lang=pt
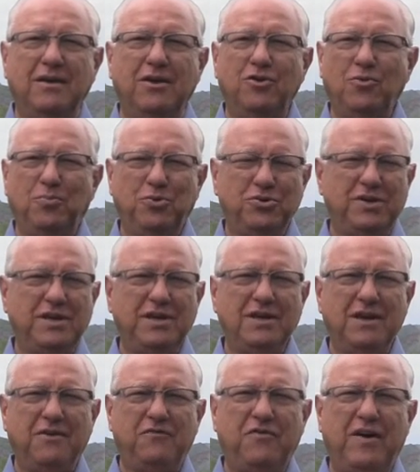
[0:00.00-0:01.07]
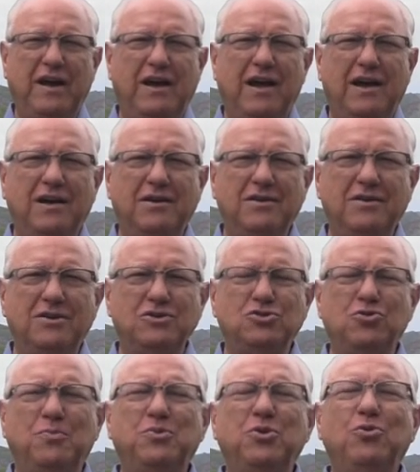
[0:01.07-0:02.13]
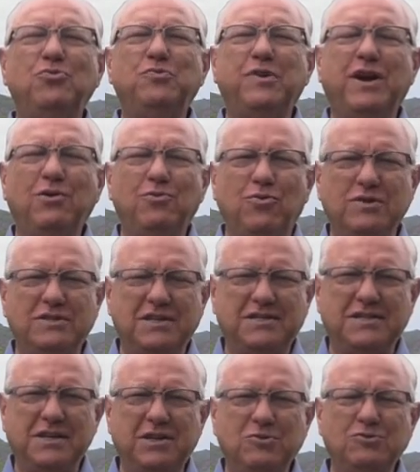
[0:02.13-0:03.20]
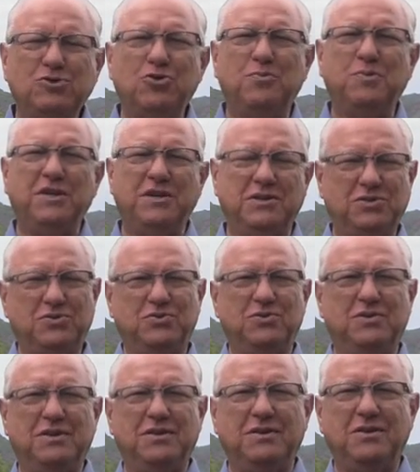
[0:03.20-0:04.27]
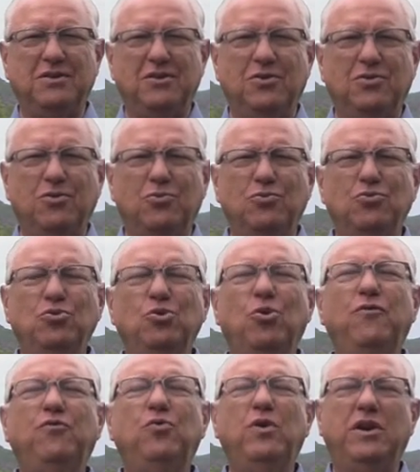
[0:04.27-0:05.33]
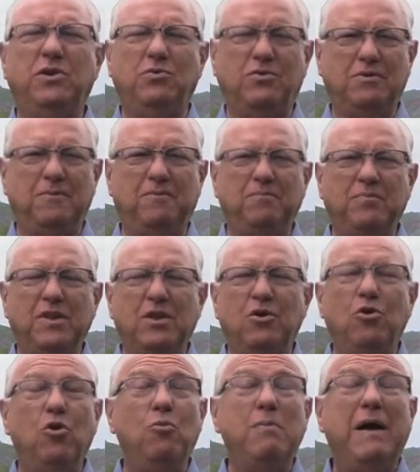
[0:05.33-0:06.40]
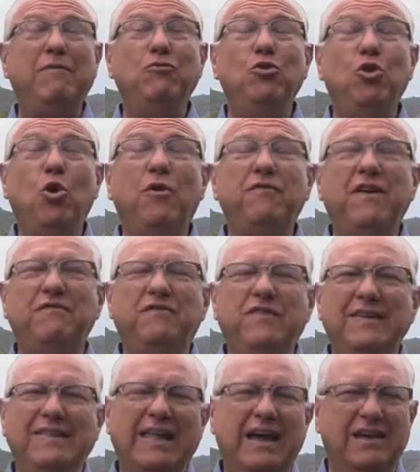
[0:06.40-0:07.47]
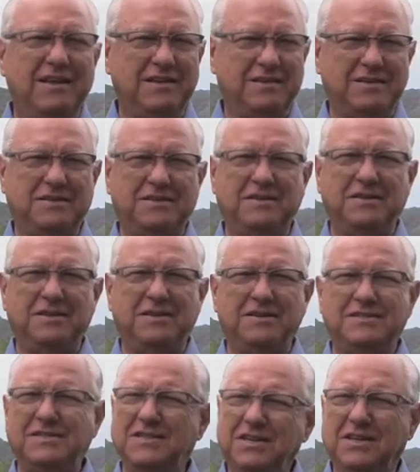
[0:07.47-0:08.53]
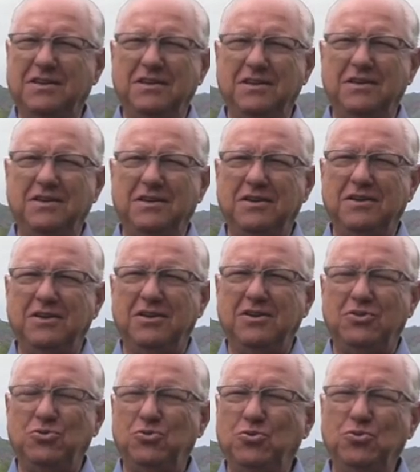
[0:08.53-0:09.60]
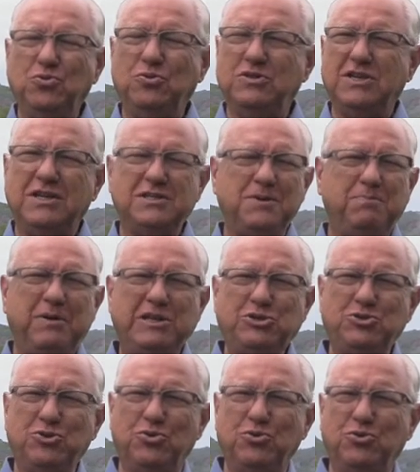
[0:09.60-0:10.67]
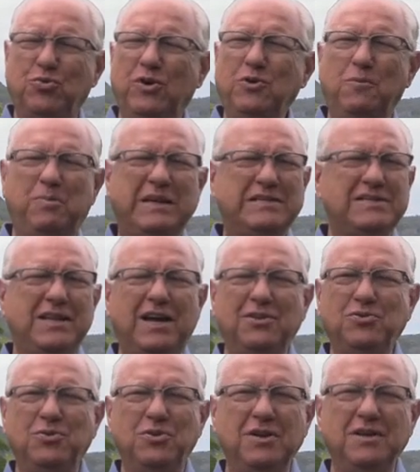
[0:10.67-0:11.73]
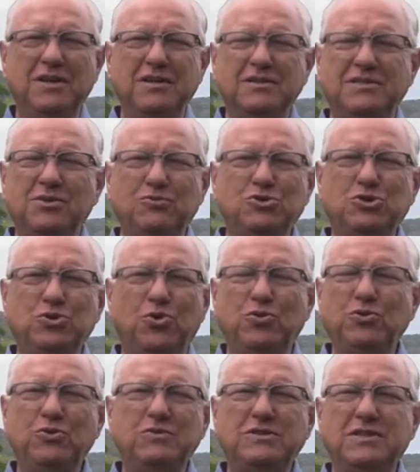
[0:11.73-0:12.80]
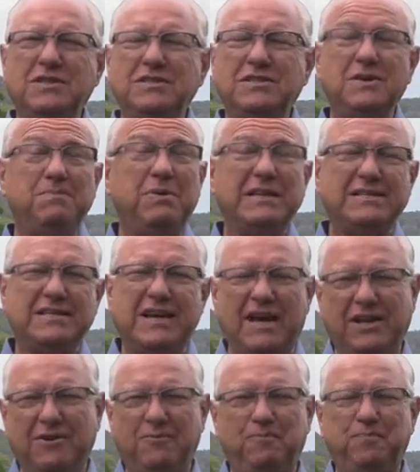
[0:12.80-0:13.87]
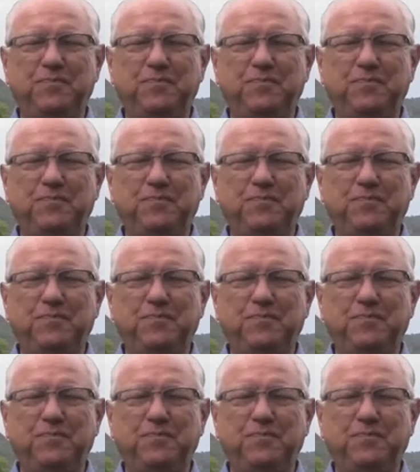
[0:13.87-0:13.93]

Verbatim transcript: Eu não poderia falar sobre outra coisa senão sobre isso. Um novo ano, uma nova vida. Sim, tudo já se passou. Do ano passado são sonhos que se passaram.